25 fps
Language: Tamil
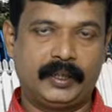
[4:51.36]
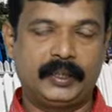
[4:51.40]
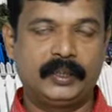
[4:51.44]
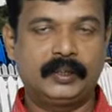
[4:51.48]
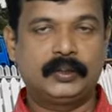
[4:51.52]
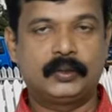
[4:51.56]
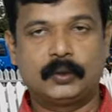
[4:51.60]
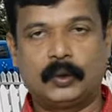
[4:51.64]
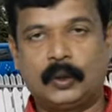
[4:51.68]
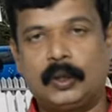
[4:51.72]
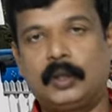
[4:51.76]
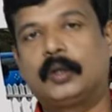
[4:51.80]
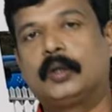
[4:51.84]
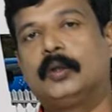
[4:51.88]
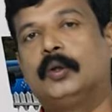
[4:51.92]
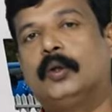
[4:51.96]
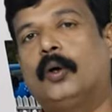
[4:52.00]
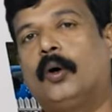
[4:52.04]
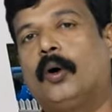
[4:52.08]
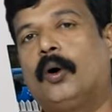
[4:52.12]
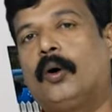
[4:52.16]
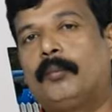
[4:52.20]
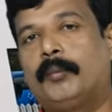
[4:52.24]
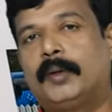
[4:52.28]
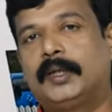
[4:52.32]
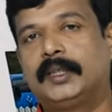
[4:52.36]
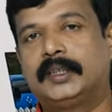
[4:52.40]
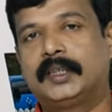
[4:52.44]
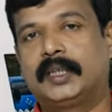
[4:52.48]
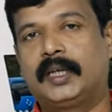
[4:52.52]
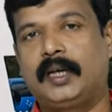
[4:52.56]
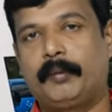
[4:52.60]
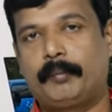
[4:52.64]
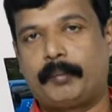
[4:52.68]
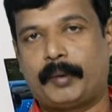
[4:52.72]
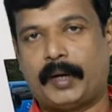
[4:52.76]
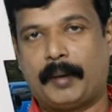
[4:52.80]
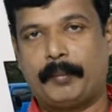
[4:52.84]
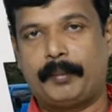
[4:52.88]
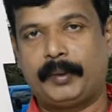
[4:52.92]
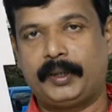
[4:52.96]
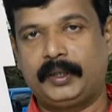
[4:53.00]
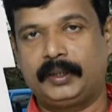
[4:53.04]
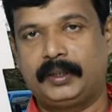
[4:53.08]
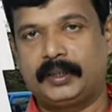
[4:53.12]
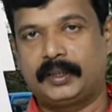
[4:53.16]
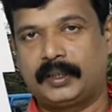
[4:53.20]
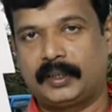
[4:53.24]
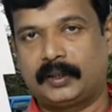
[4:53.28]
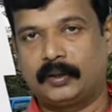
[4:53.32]
இருக்குது ஸோ லோ பட்ஜெட்டில்
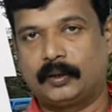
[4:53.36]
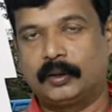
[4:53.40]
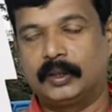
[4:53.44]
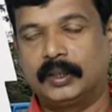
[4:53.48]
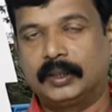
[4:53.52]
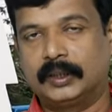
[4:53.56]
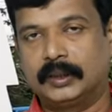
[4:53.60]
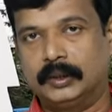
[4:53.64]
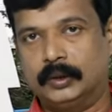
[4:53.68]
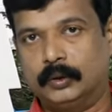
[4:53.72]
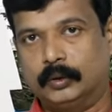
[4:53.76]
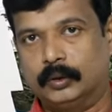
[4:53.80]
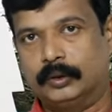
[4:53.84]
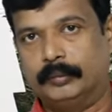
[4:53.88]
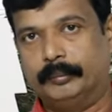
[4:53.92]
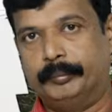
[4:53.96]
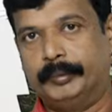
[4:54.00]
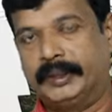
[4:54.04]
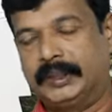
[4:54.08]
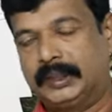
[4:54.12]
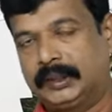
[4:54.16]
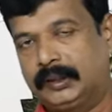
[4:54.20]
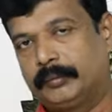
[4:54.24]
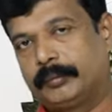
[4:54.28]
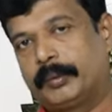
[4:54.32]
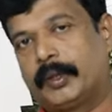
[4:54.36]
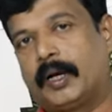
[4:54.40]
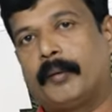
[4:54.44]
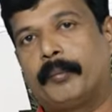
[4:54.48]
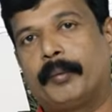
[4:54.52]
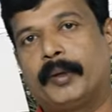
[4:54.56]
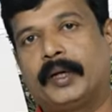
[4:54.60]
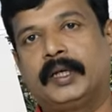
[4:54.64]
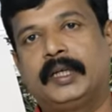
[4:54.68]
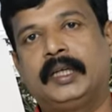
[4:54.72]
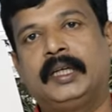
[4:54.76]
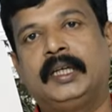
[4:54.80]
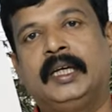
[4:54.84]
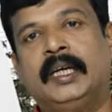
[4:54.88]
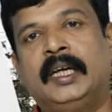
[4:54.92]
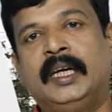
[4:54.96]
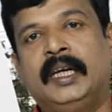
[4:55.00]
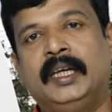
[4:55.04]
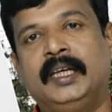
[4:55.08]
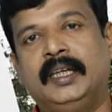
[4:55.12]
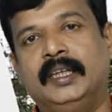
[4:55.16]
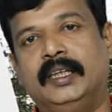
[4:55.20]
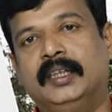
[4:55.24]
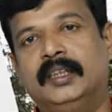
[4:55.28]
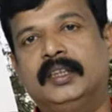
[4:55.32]
ப்ராப்பர்ட்டி தேடுறவங்களுக்கு இது ஒரு பெஸ்ட் ப்ராப்பர்ட்டி
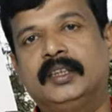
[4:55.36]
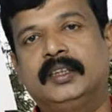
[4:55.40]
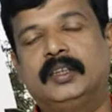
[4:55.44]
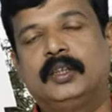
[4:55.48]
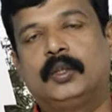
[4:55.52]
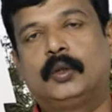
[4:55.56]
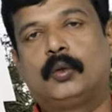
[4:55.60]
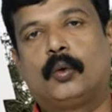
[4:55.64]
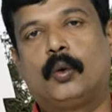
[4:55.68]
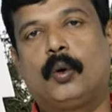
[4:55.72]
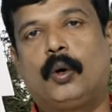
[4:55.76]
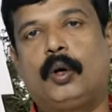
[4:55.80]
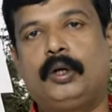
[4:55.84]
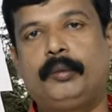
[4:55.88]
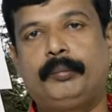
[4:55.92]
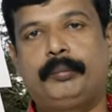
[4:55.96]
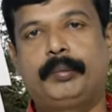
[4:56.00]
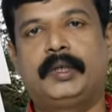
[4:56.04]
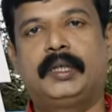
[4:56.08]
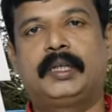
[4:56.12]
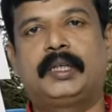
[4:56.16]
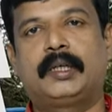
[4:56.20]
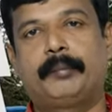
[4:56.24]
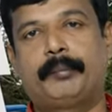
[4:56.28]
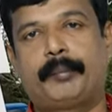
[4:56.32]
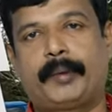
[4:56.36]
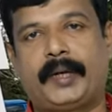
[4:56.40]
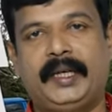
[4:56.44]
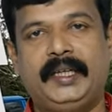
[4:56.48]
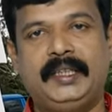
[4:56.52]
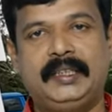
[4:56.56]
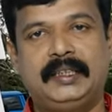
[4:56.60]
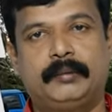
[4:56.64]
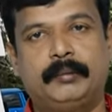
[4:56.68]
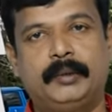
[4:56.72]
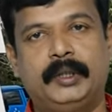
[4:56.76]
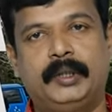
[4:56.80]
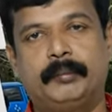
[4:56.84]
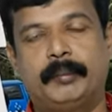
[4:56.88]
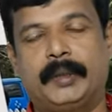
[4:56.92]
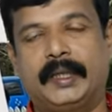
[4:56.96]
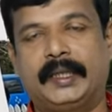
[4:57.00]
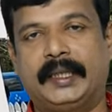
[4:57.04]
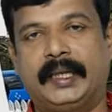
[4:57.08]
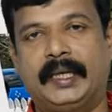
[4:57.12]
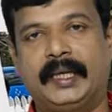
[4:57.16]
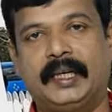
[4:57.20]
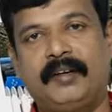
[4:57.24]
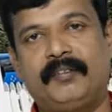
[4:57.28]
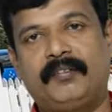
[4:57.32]
இதுக்கு கோட் பண்ணுற ப்ரைஸ் அப்படின்னு
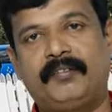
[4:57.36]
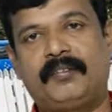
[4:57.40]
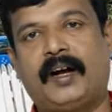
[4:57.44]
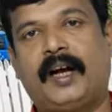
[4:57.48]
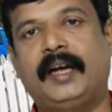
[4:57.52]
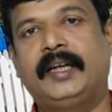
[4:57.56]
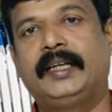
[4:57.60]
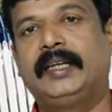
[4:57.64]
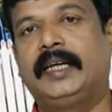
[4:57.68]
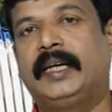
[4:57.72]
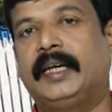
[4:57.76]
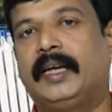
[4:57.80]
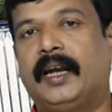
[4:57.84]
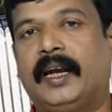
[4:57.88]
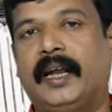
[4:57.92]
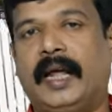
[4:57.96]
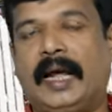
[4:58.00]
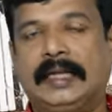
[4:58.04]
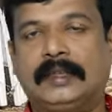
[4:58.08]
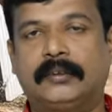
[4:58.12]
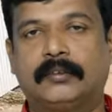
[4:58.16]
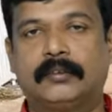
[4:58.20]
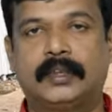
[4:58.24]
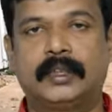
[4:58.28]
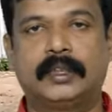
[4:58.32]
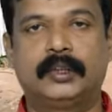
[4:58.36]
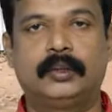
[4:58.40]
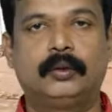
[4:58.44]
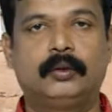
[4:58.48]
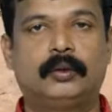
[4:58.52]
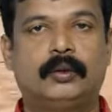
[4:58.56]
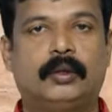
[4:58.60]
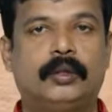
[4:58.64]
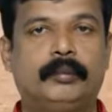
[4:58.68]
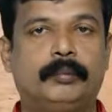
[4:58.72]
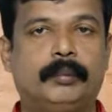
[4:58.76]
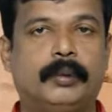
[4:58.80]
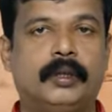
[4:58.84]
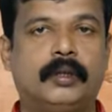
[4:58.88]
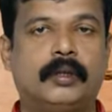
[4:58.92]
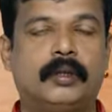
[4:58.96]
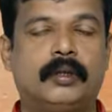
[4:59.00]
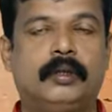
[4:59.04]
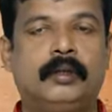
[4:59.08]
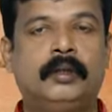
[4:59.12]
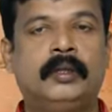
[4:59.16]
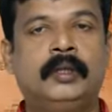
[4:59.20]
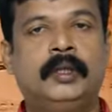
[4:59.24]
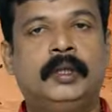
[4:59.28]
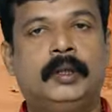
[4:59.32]
பார்த்தீங்கன்னா ஃபார்ட்டி எயிட் லேக்ஸ் வரைக்கும் கோட்
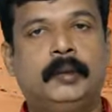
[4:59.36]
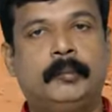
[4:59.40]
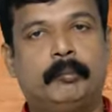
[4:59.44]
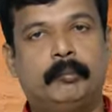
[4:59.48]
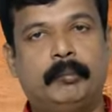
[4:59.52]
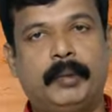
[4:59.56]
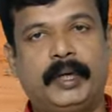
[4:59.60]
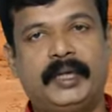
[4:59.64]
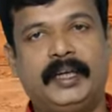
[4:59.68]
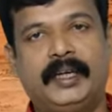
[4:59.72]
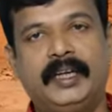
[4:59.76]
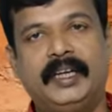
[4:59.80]
பண்ணுறோம் பட்